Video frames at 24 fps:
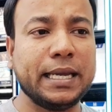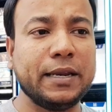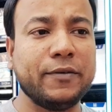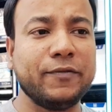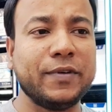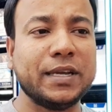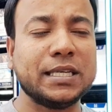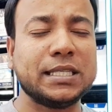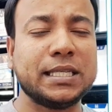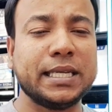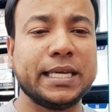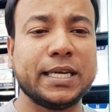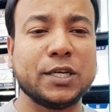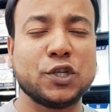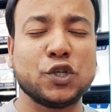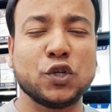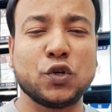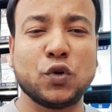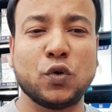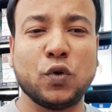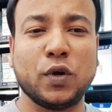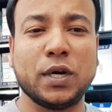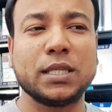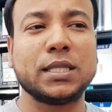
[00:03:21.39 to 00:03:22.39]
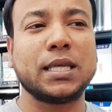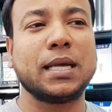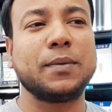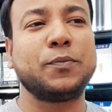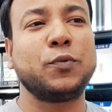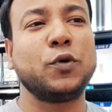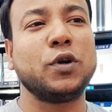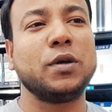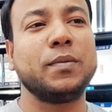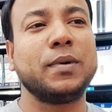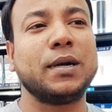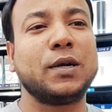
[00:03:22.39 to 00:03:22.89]
ইনভেস্টিগেশন কইরা তার
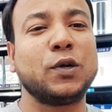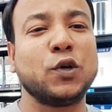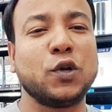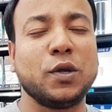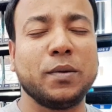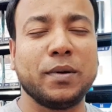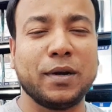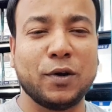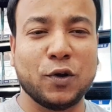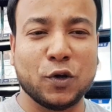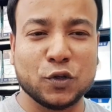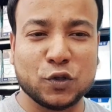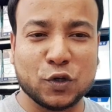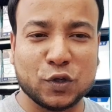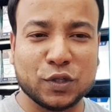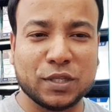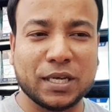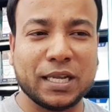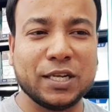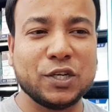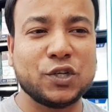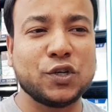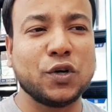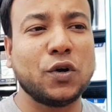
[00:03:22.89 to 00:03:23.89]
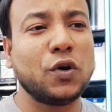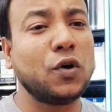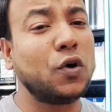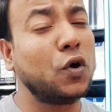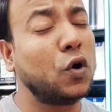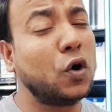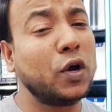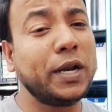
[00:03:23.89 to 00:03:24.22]
পরিবার টরিবার নজরদারি সহ